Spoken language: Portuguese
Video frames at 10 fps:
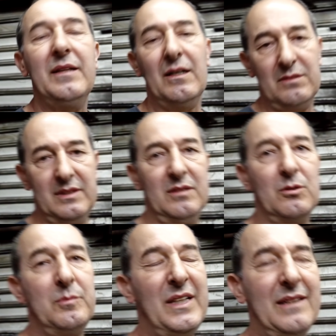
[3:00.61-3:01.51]
Não,
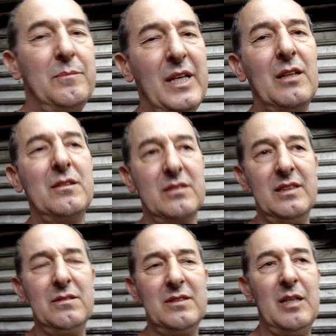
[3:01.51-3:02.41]
um
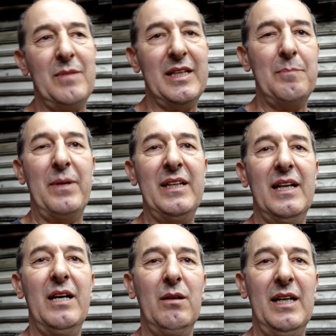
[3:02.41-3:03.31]
1.800 tem, mas depende
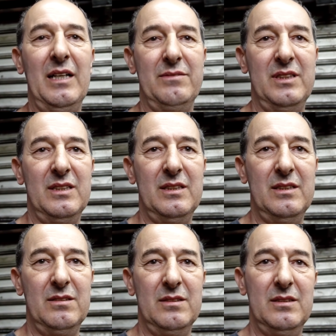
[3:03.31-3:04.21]
da aeronave, tá.
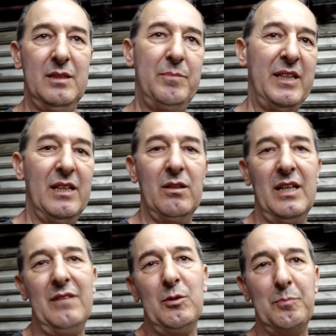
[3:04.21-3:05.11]
entendeu? Tá. Depende da
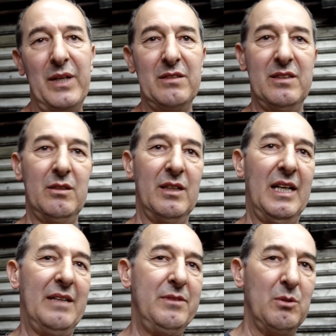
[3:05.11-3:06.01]
aeronave, o peso da
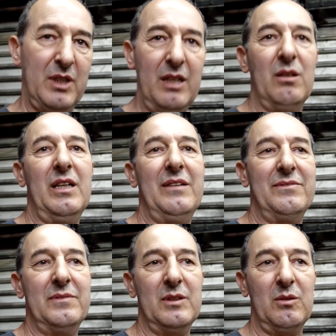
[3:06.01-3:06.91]
aeronave o queiro, né?
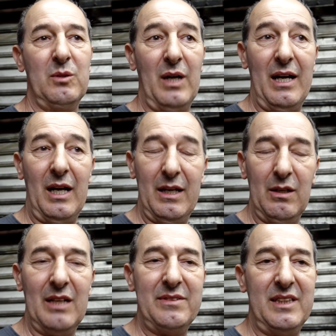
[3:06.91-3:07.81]
A
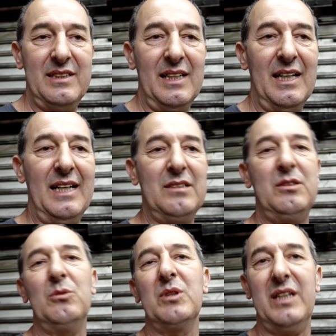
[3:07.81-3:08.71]
aeronave tem de
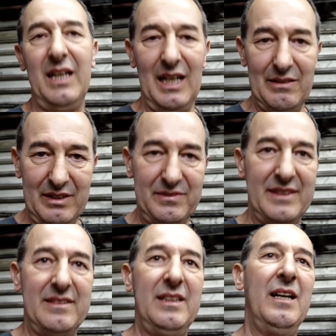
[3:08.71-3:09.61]
arrasto e o que ela vai
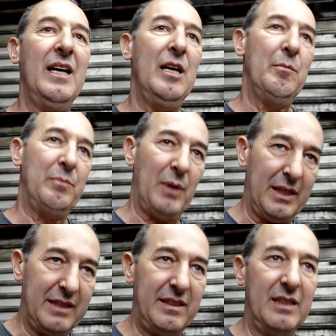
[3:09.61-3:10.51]
fazer
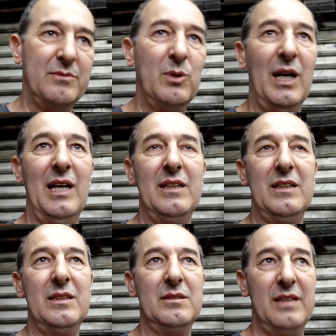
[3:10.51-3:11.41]
para que tenha voar,
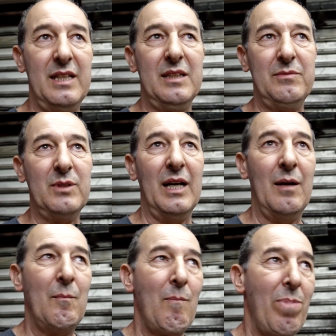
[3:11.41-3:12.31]
entendeu? Tenha que voar.